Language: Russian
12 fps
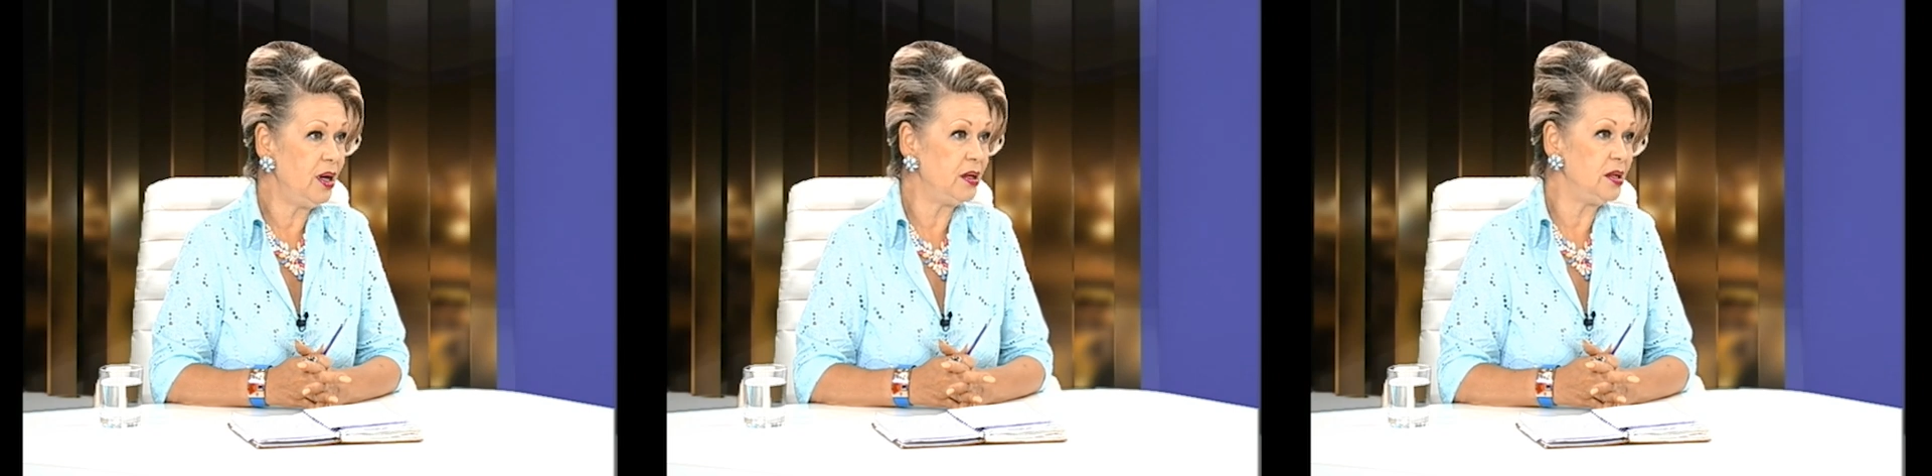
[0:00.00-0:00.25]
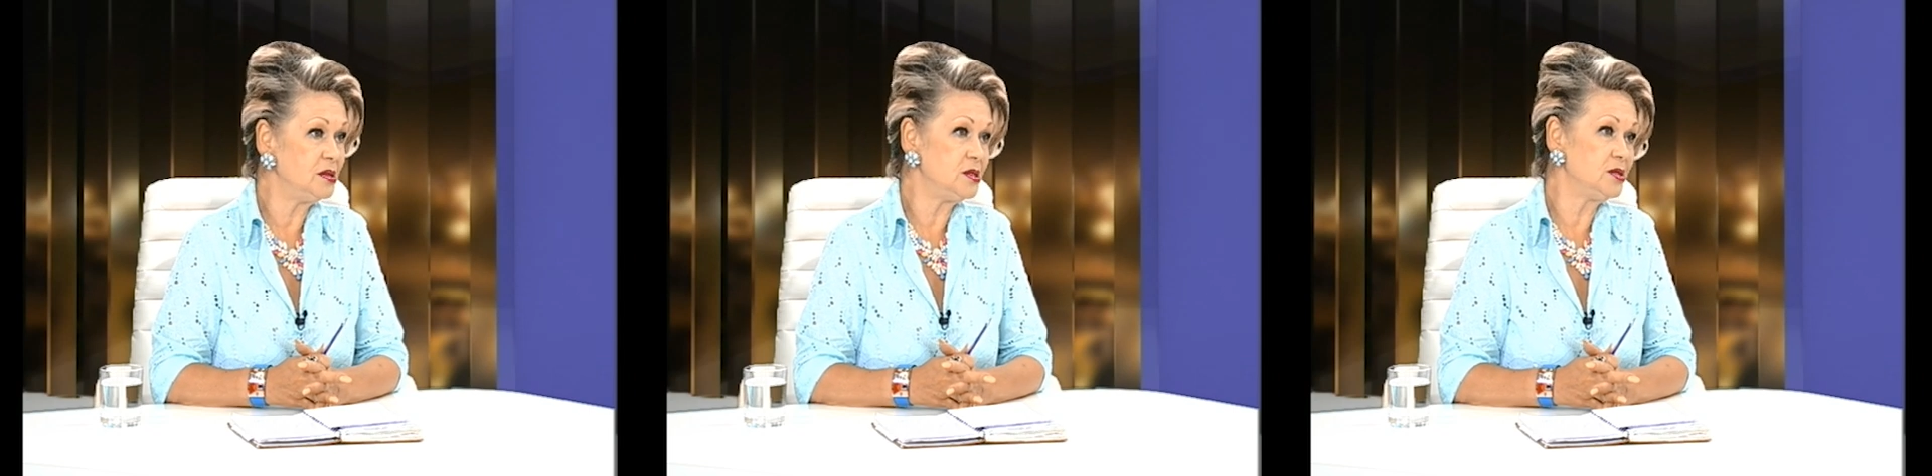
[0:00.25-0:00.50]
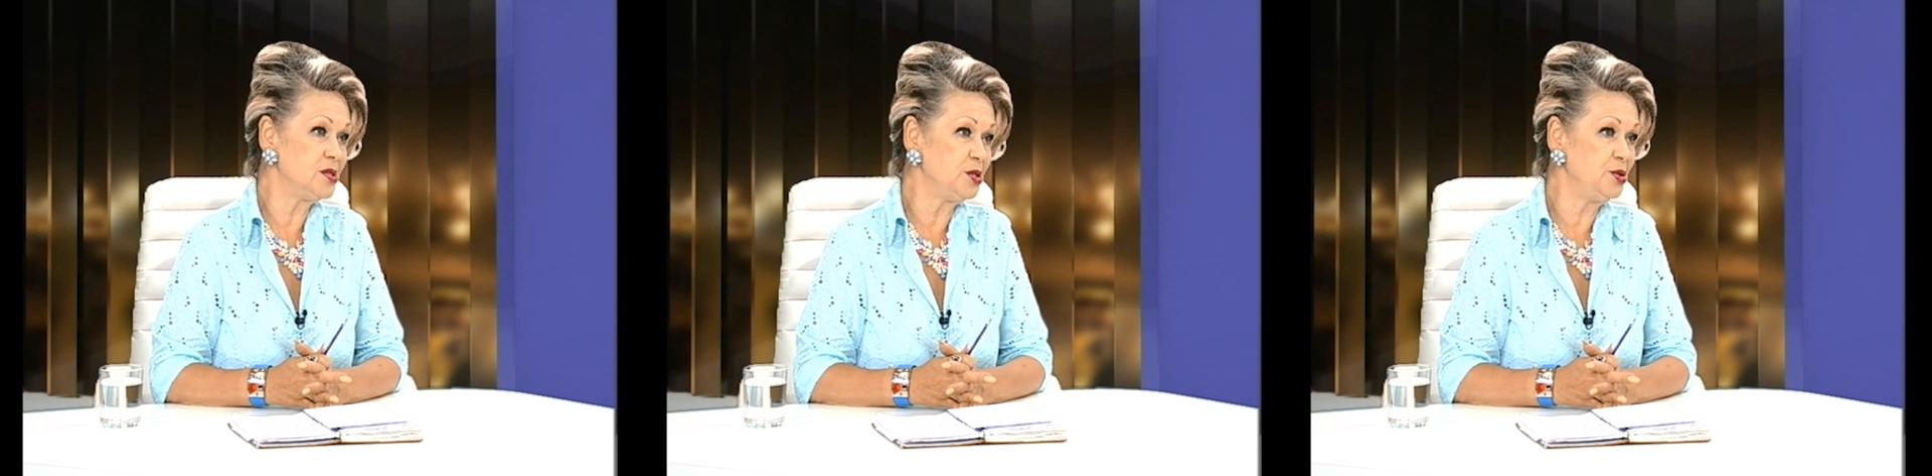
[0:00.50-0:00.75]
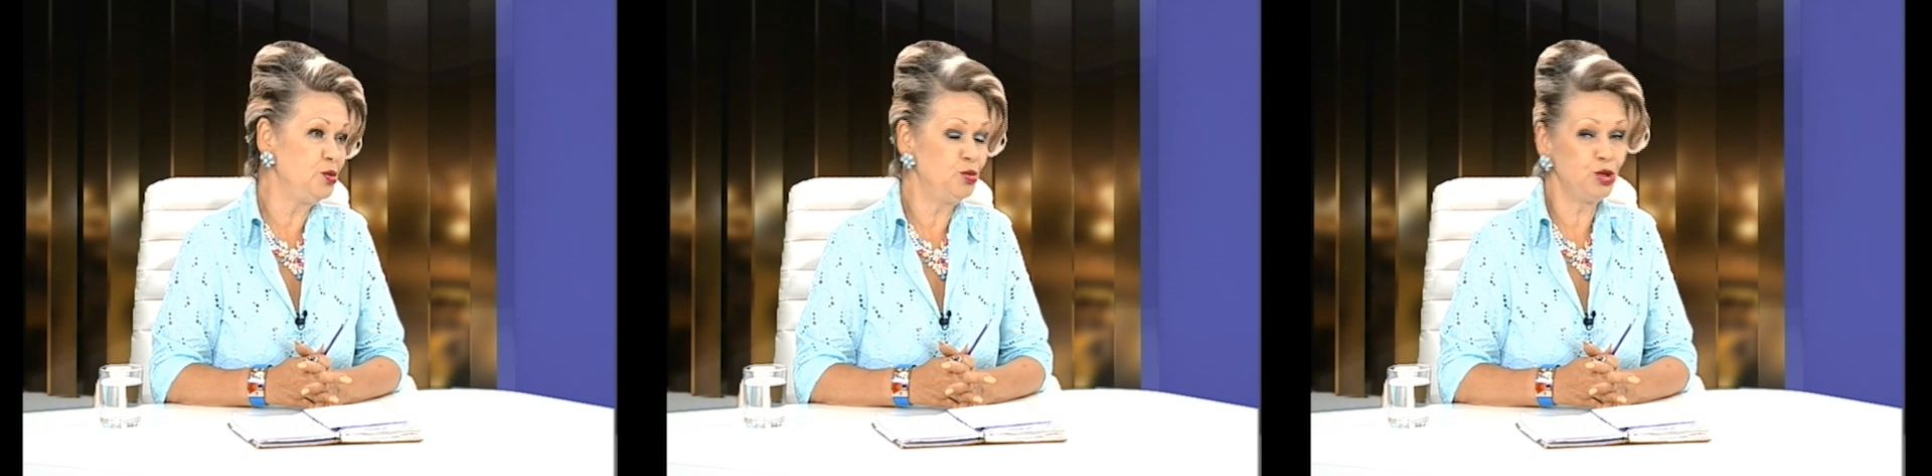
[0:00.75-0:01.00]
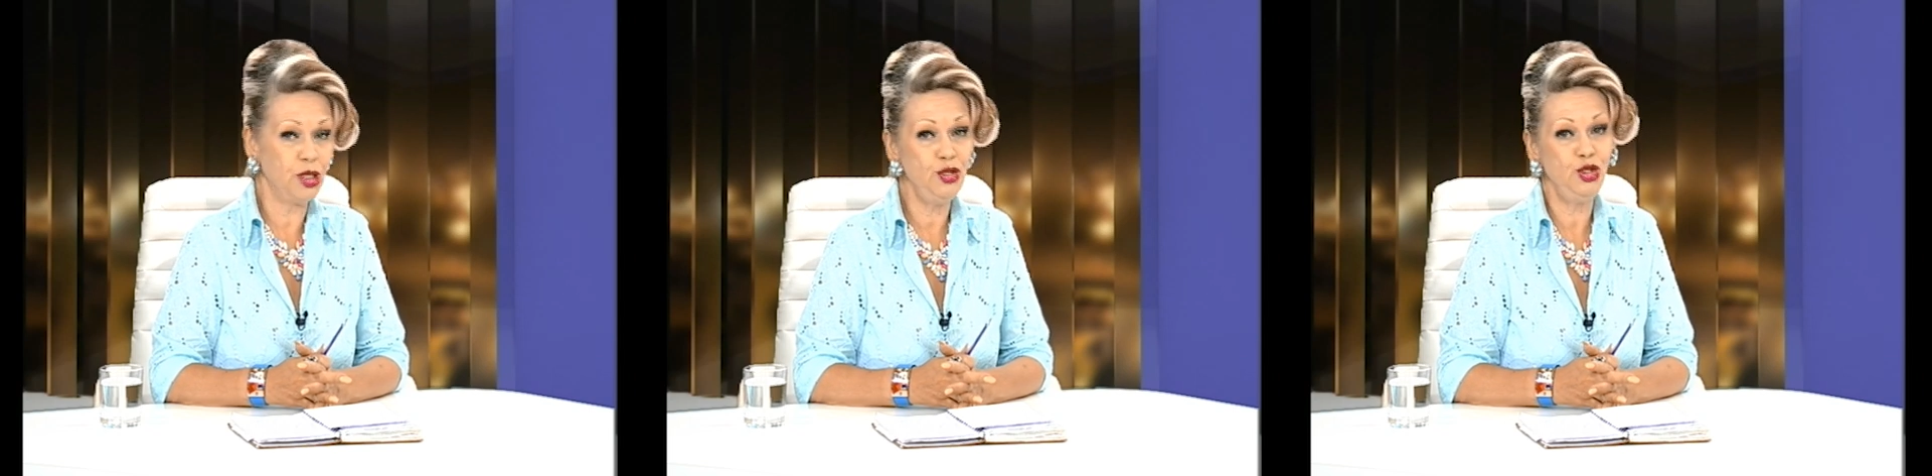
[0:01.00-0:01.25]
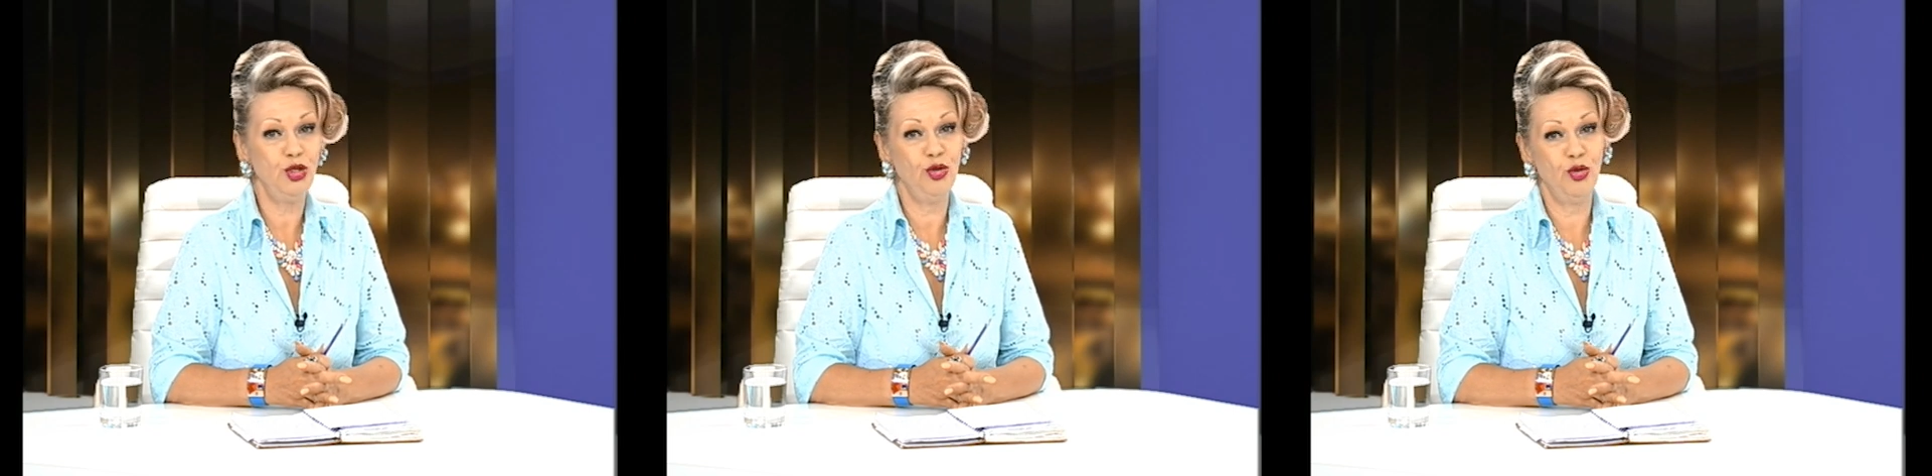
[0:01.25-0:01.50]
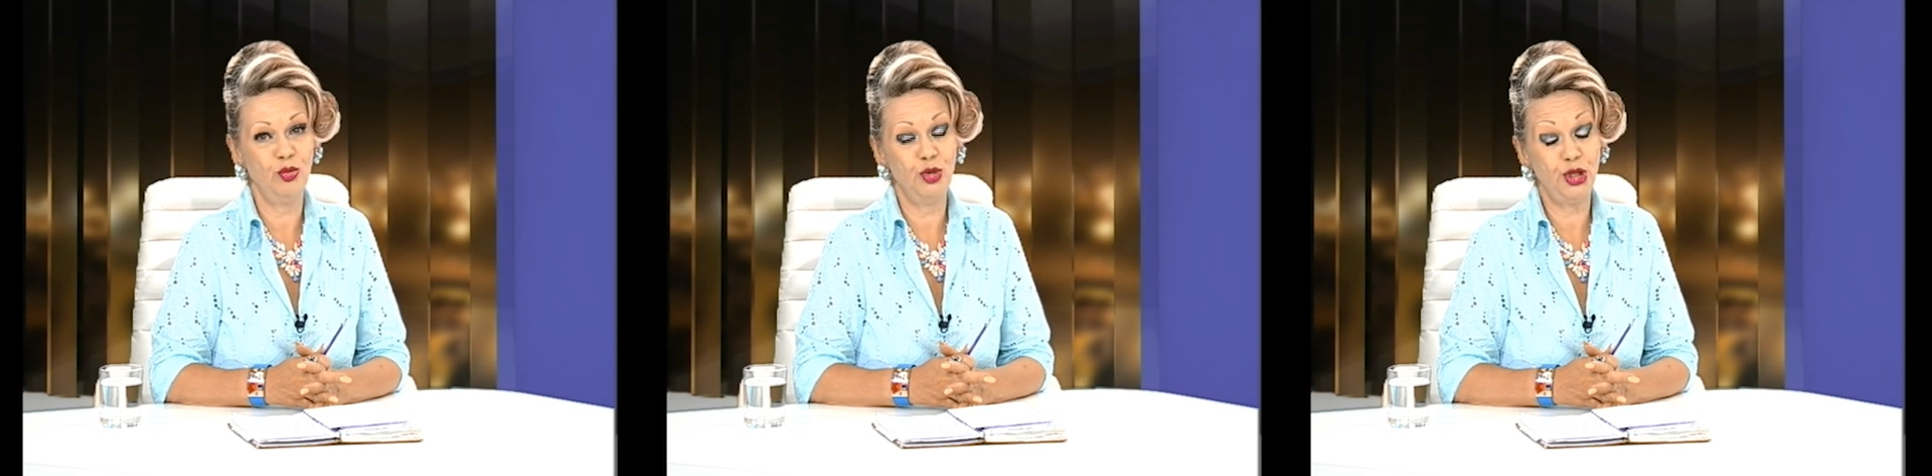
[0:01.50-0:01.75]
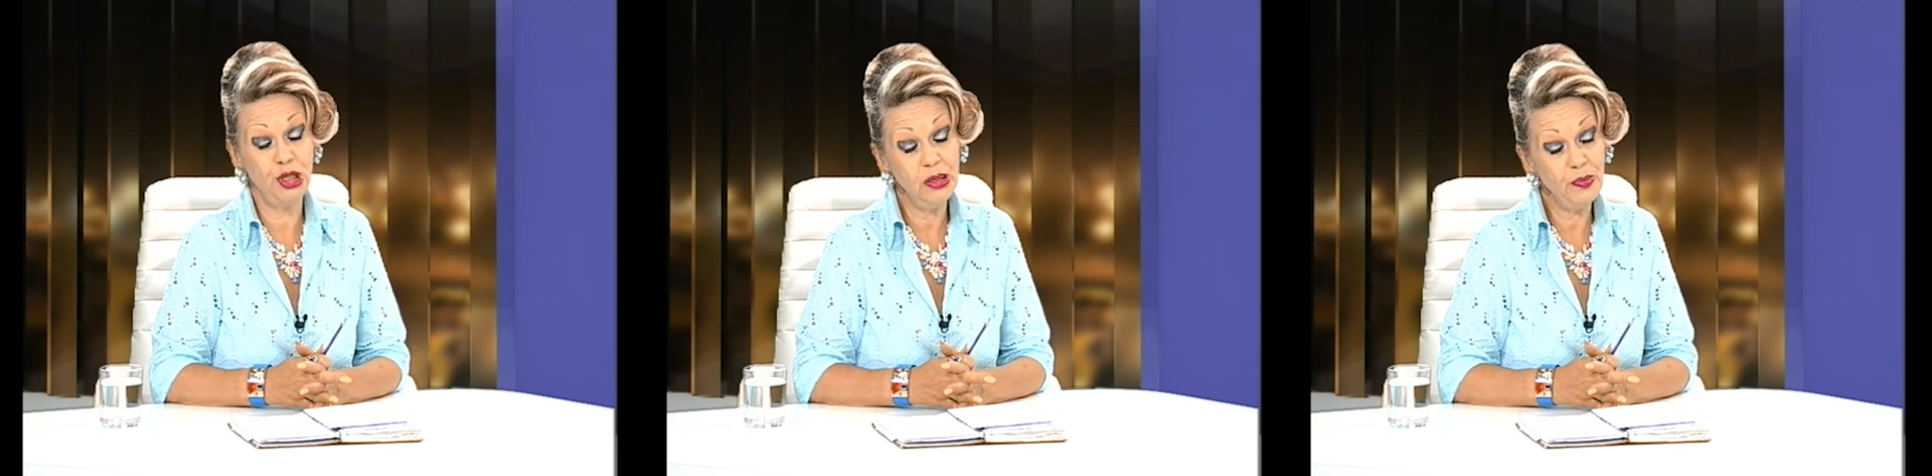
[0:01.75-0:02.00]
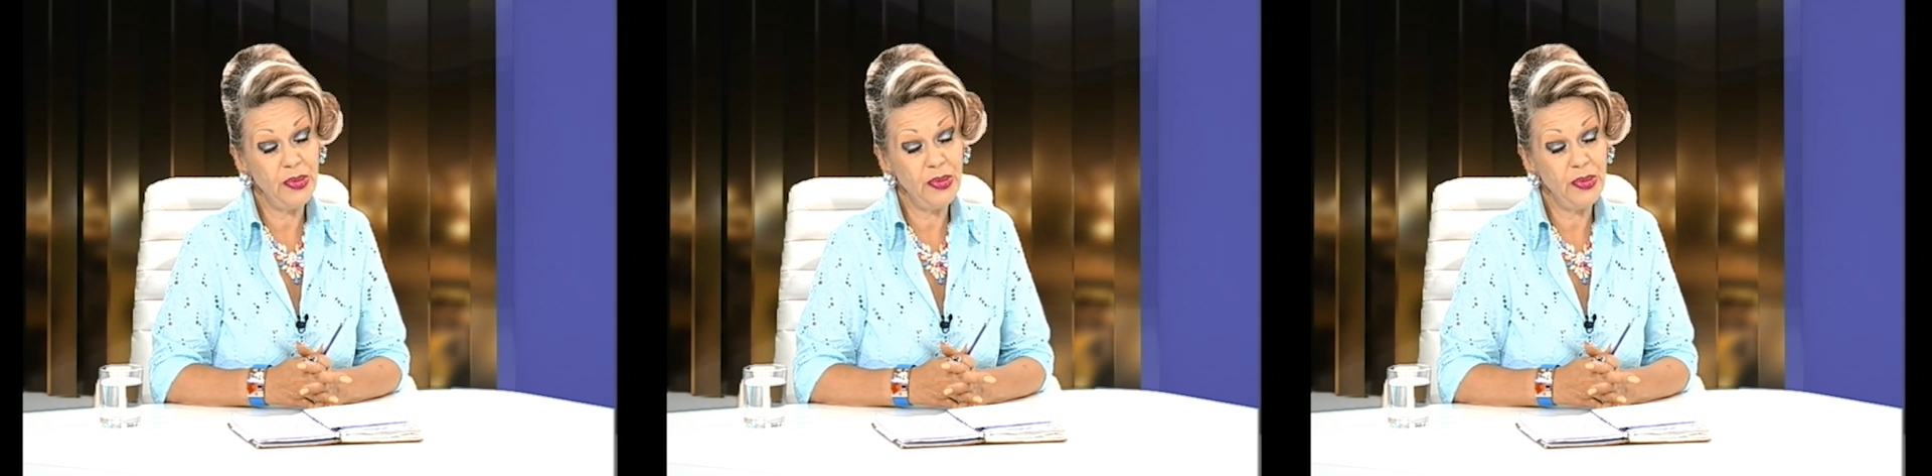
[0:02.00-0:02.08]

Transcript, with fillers: кризисы у женщин и у мужчин.